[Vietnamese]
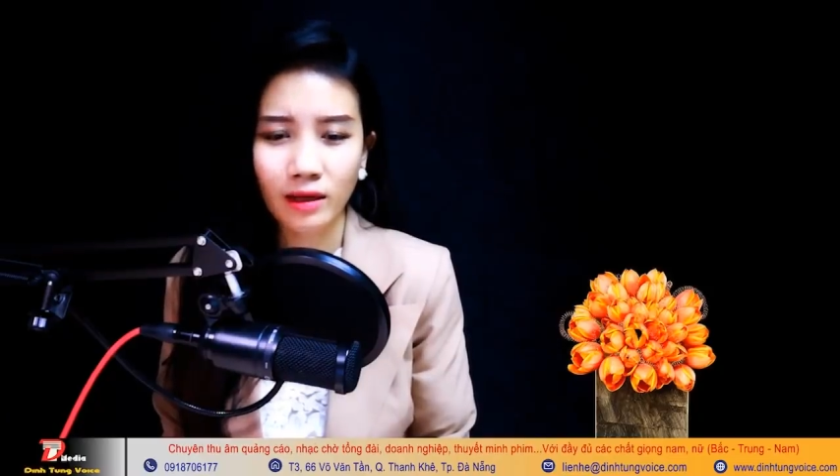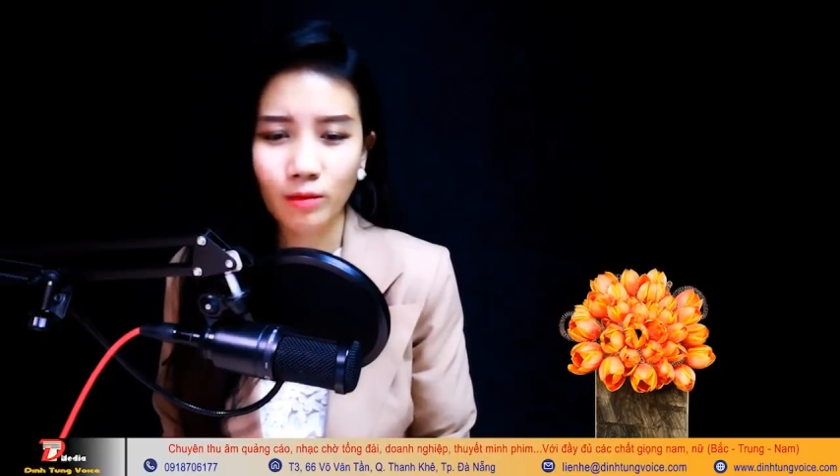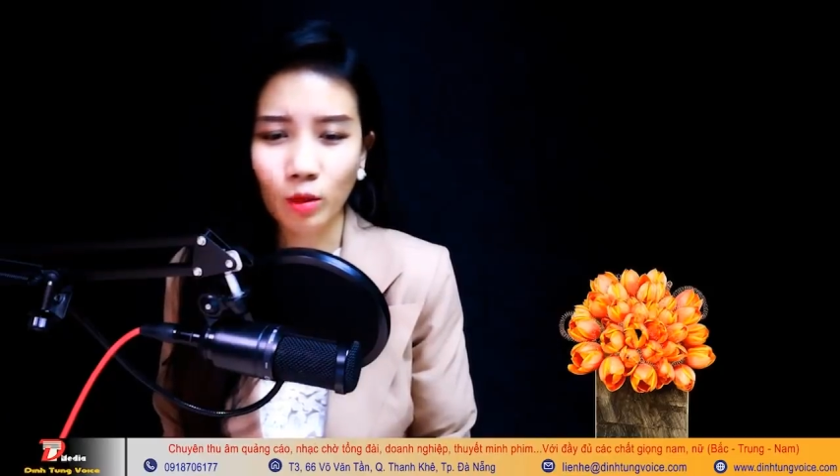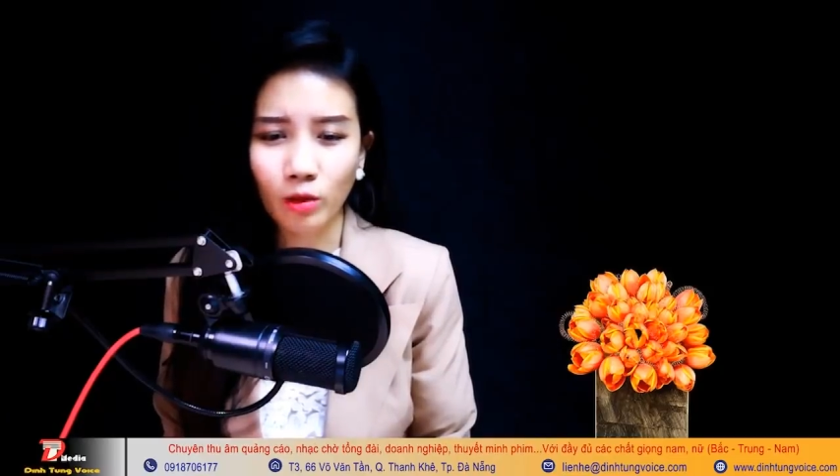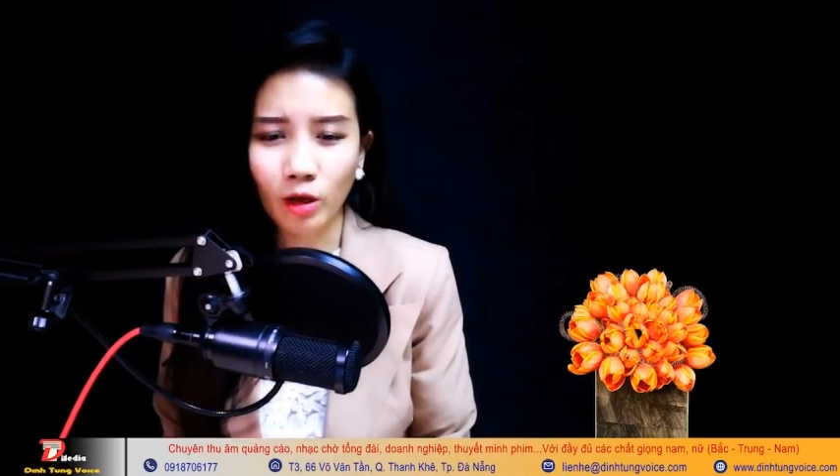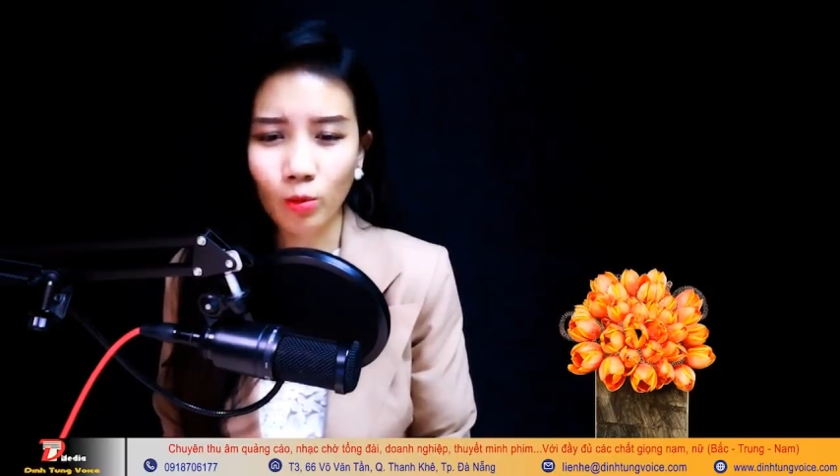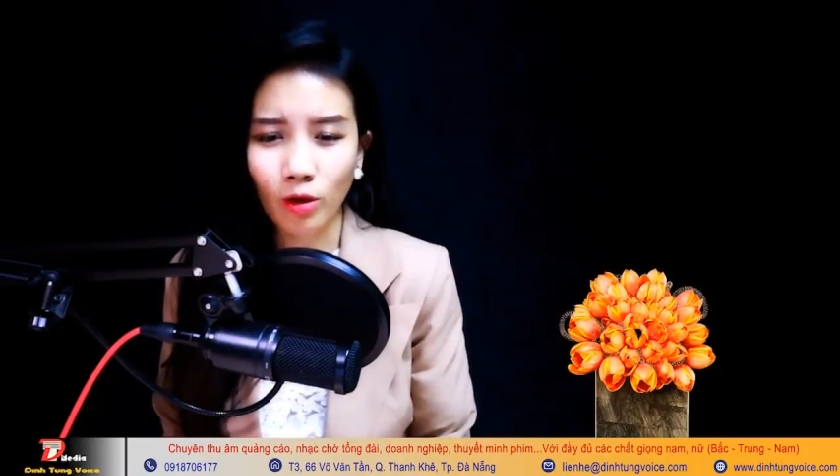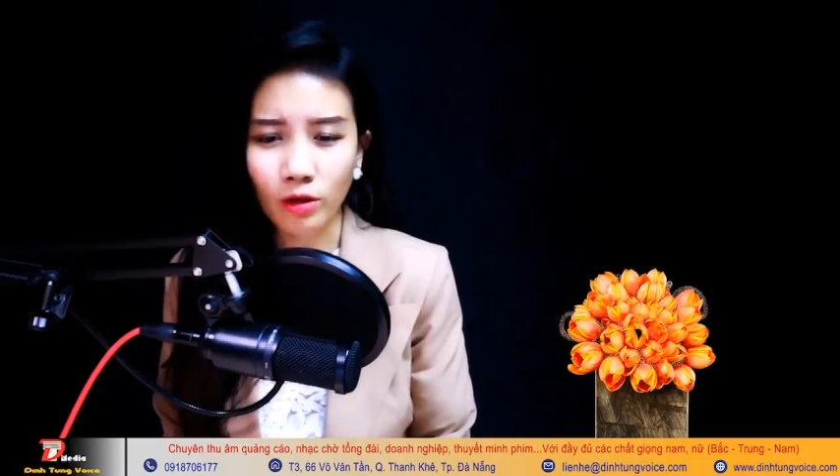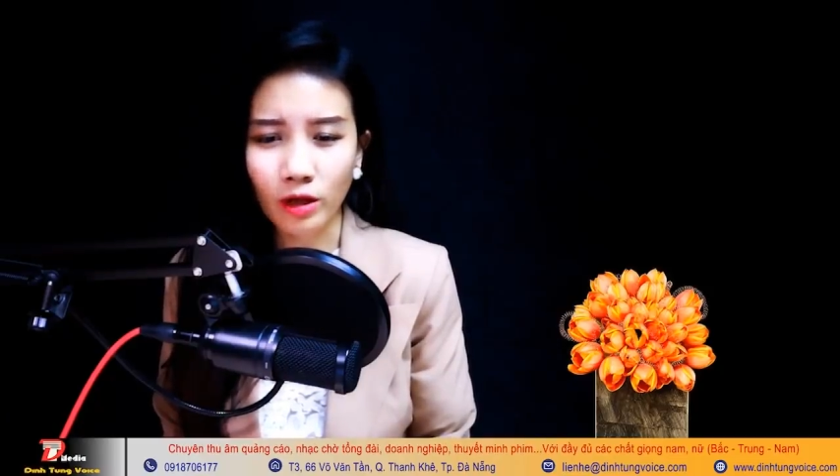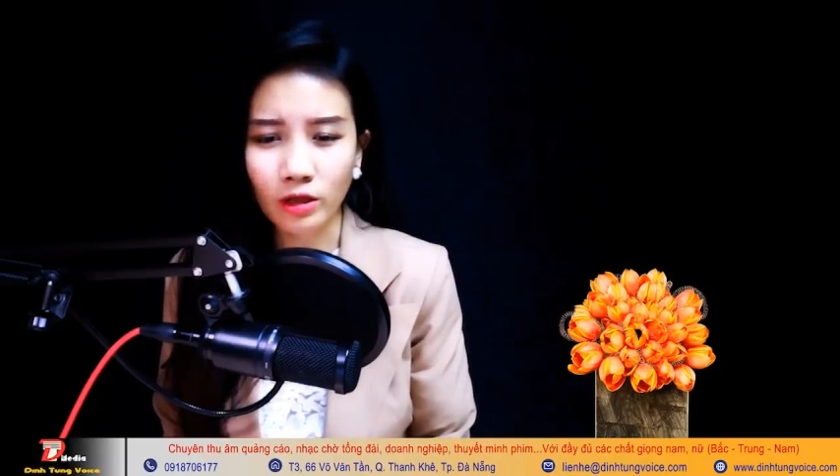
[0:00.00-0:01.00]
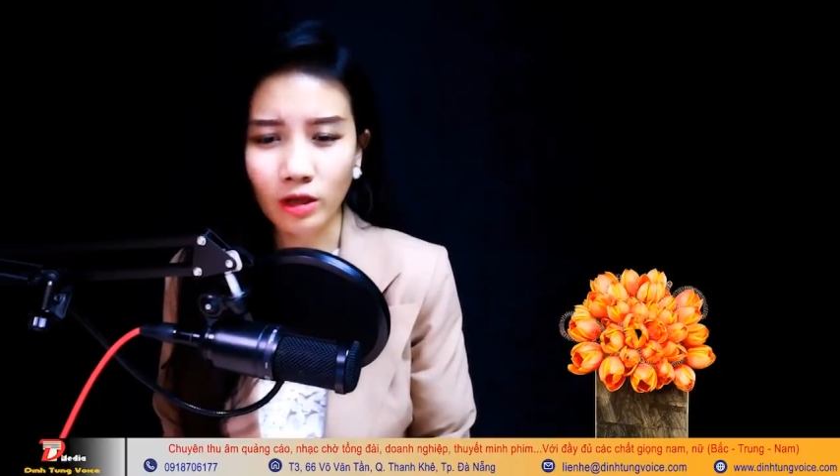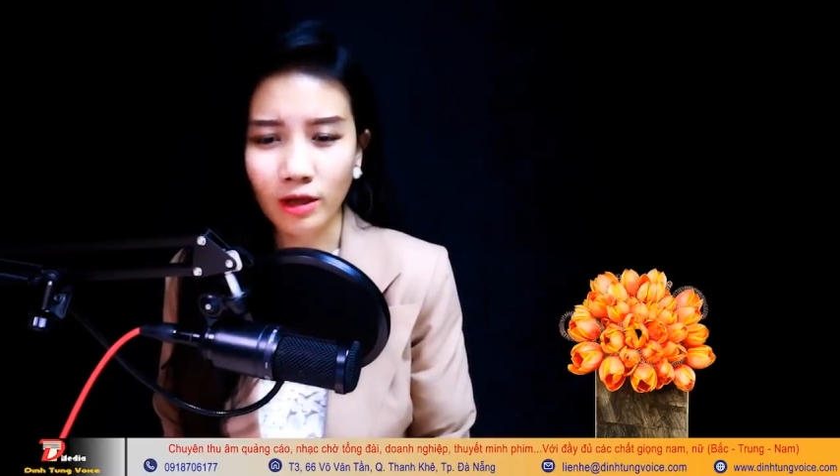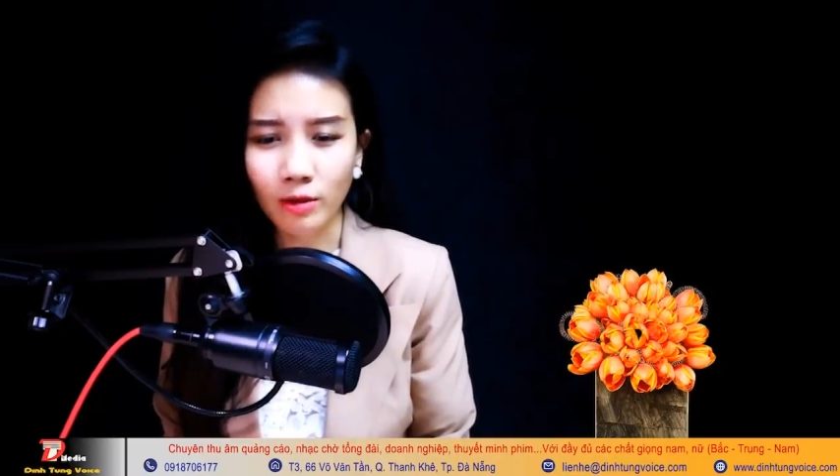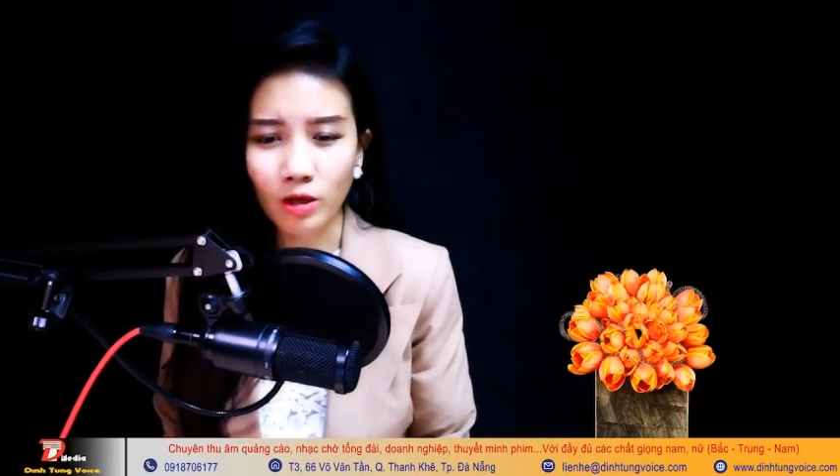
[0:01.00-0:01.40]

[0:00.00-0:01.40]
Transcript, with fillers: Bỗng nhiên lúc đó tên trợ lý